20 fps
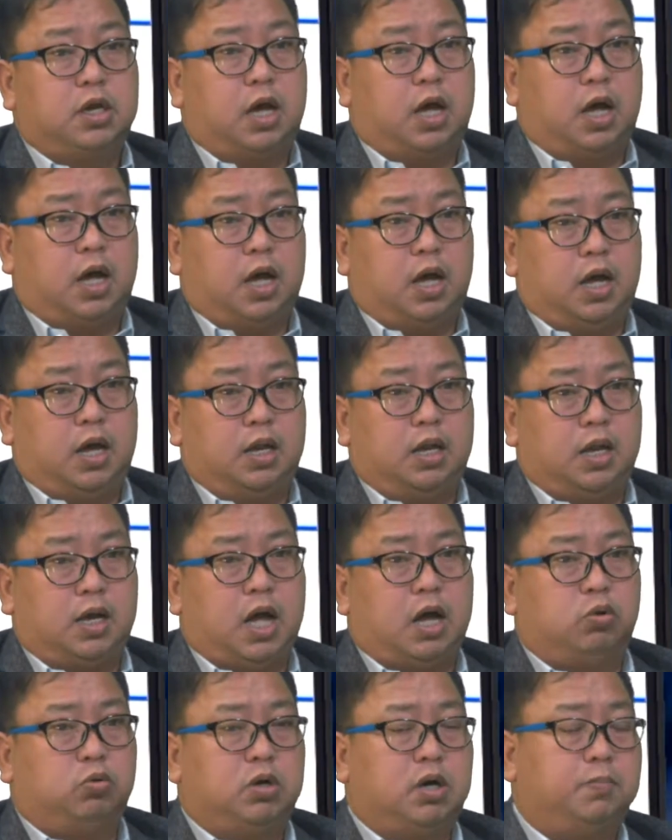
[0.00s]
uh,
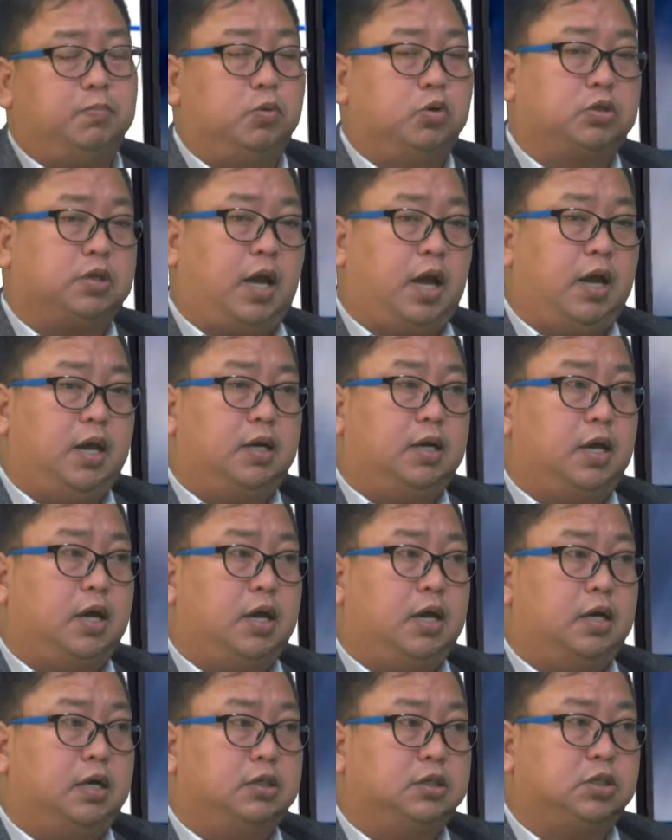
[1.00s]
nakakuha po tayo
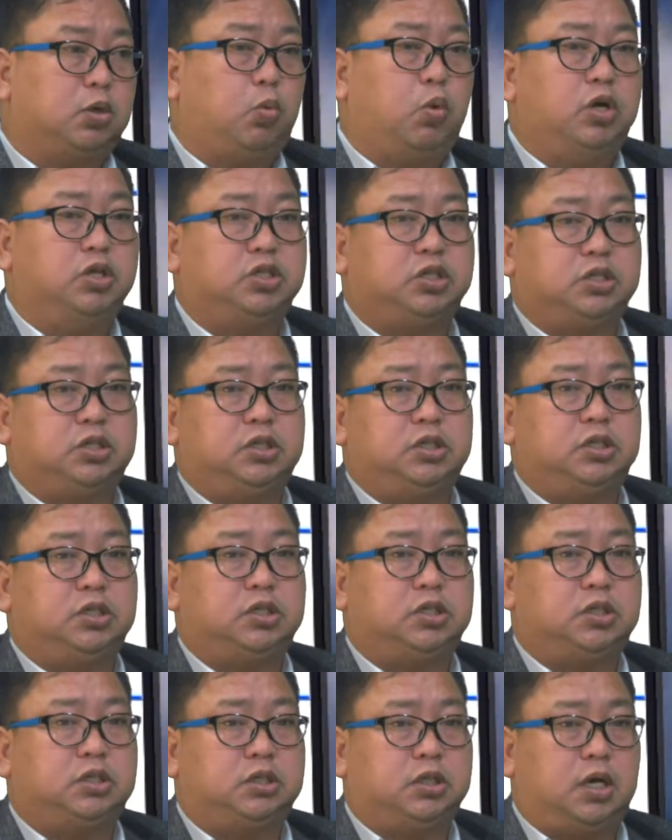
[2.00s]
ng sa World
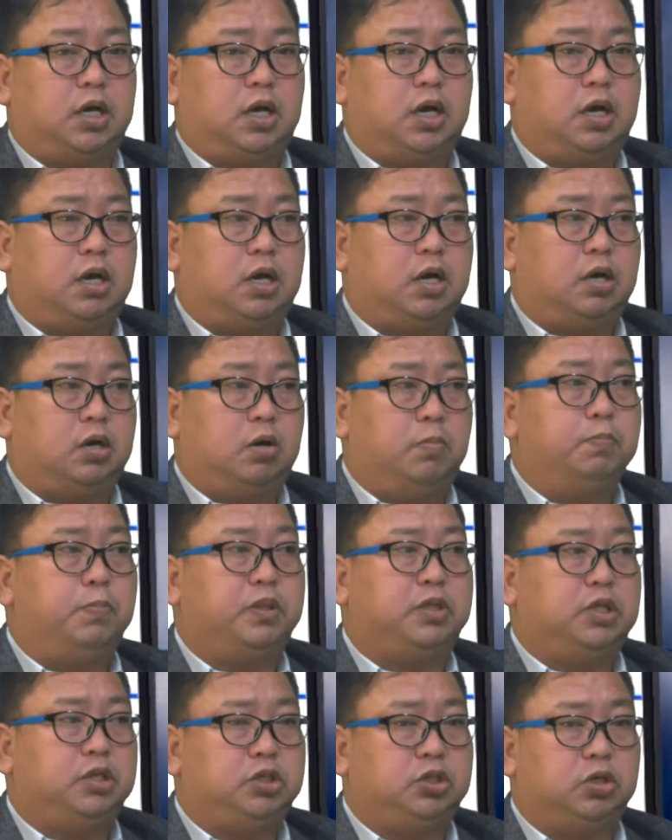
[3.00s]
Skills uh,
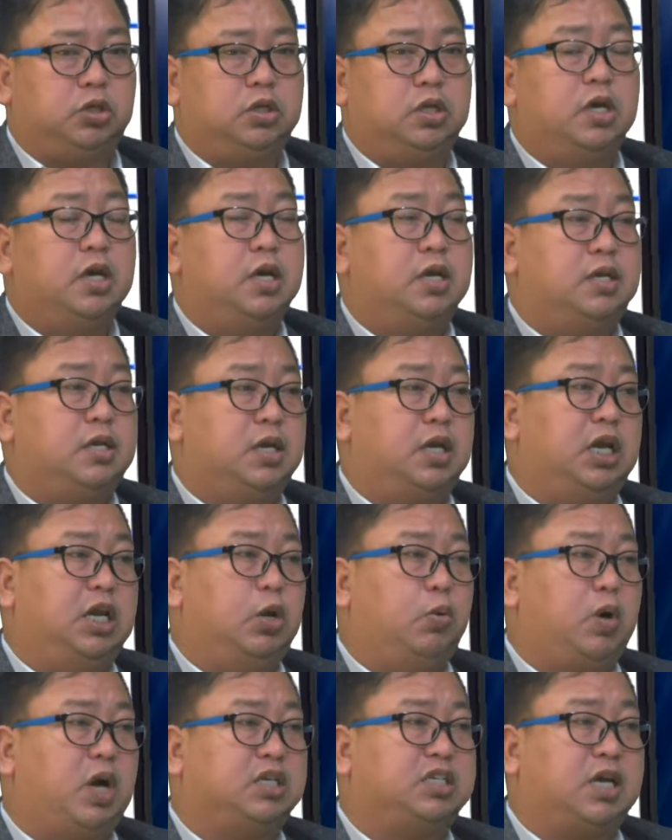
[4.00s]
Competition na
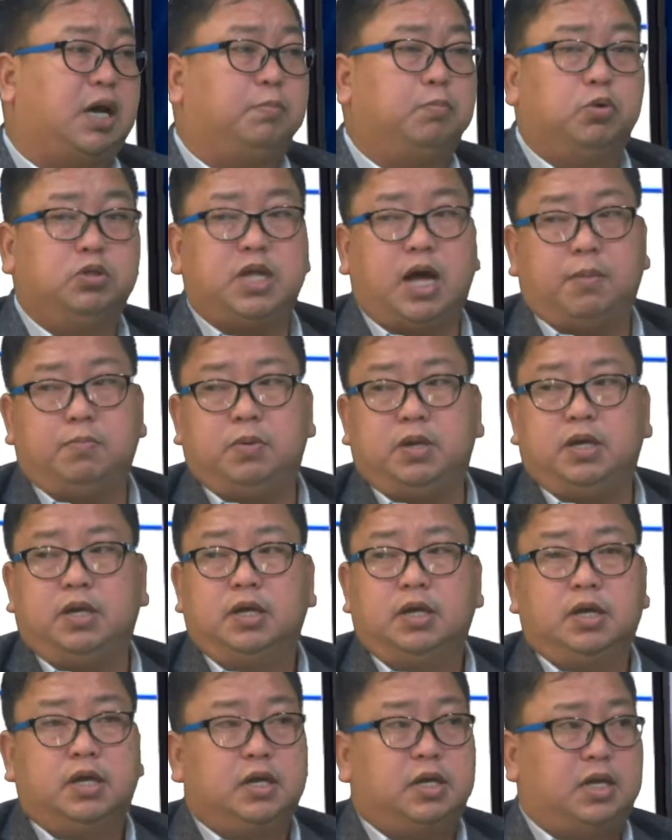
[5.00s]
ginawa sa Abu Dhabi,
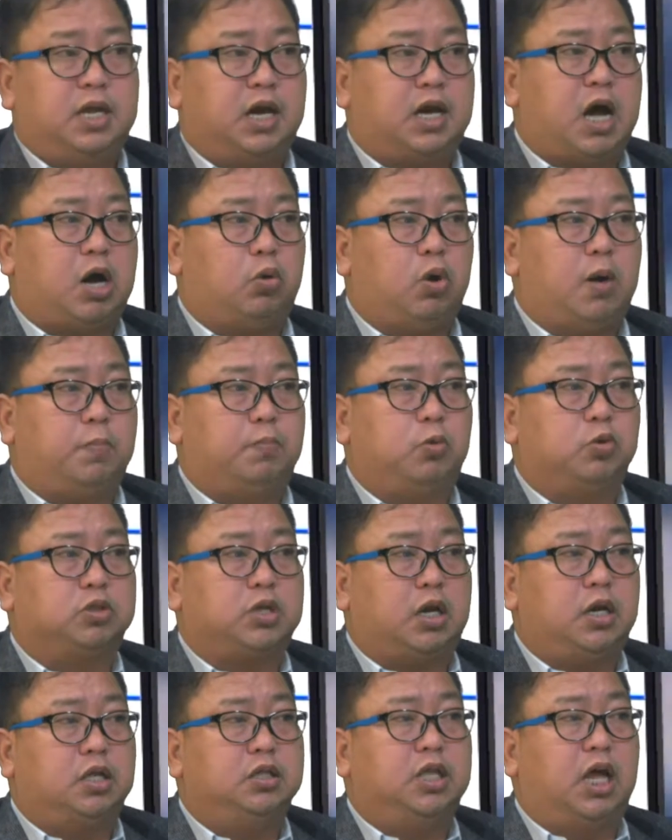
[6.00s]
nakakuha po
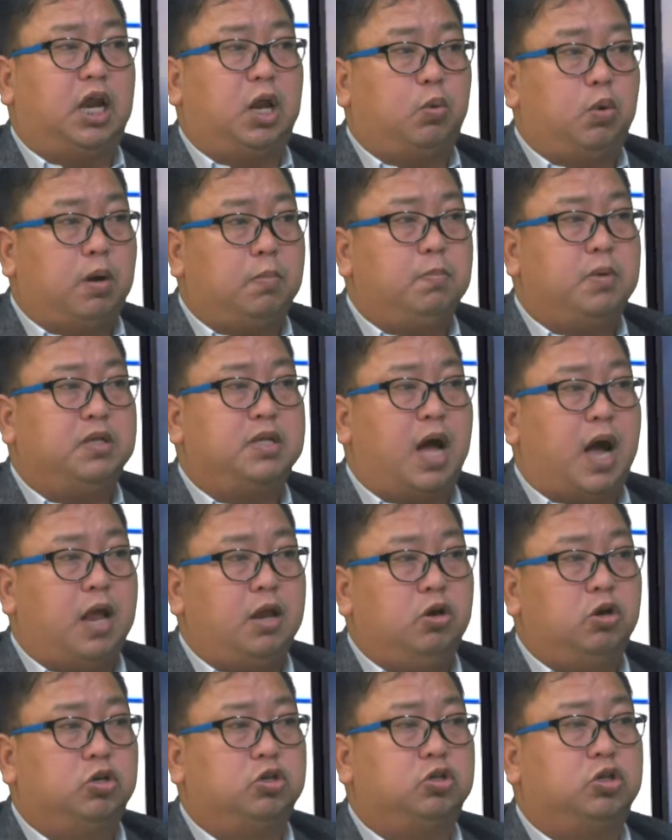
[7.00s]
tayo ng dalawang
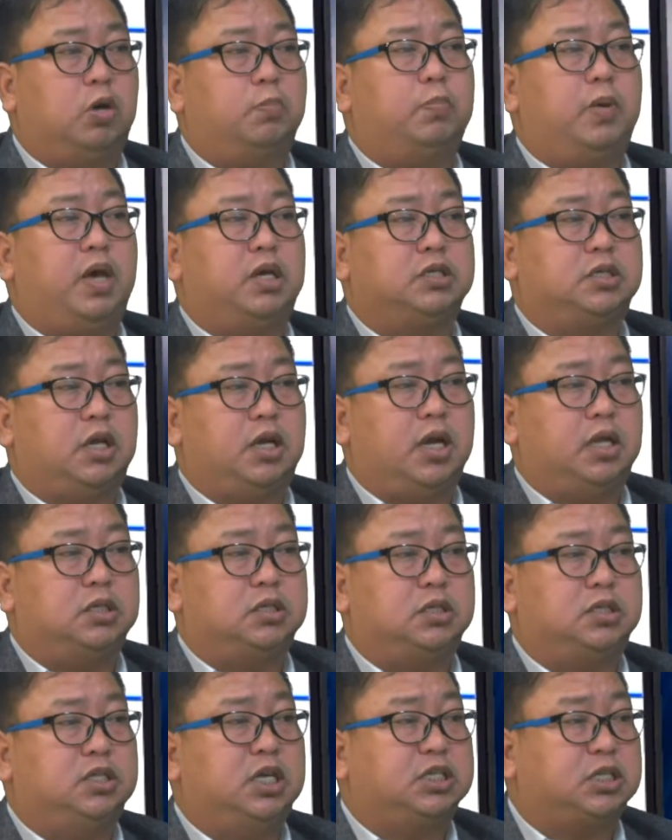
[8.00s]
medallion of
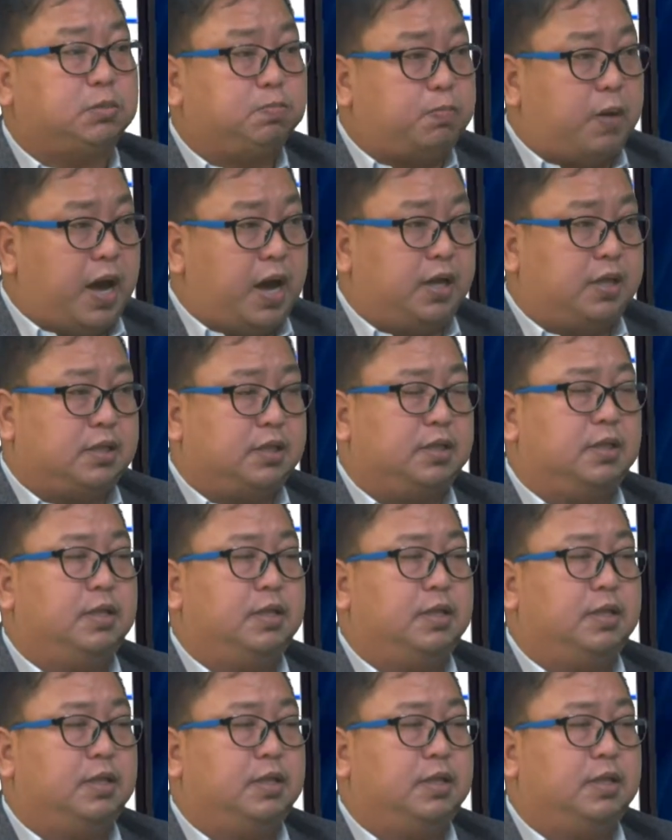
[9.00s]
excellence. Despite